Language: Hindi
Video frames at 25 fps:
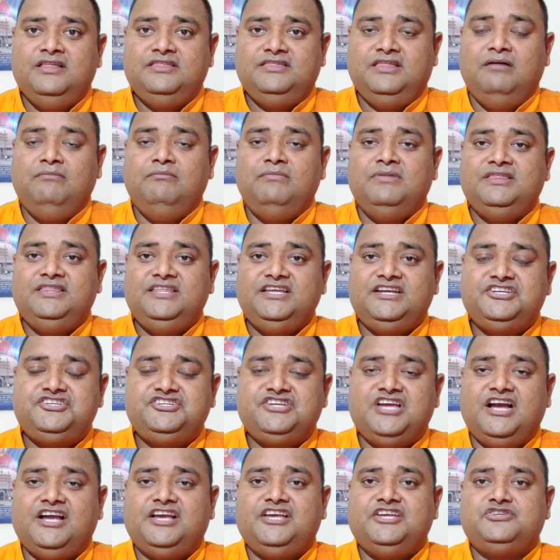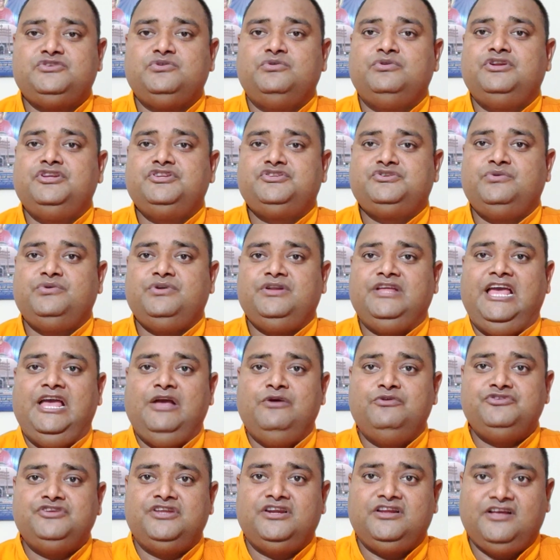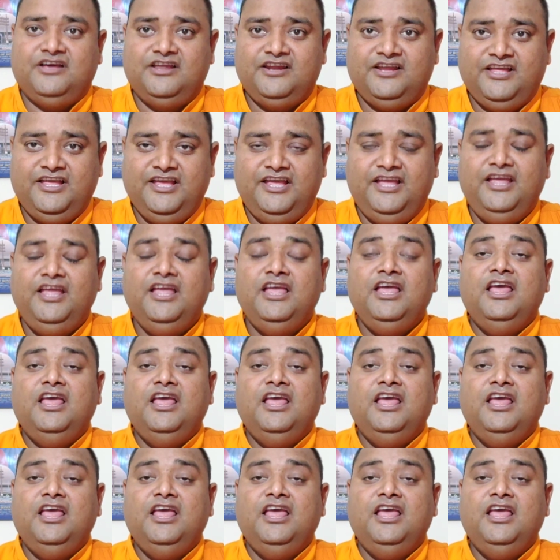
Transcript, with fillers: धम्म दीक्षा के छोटे छोटे आयोजन करके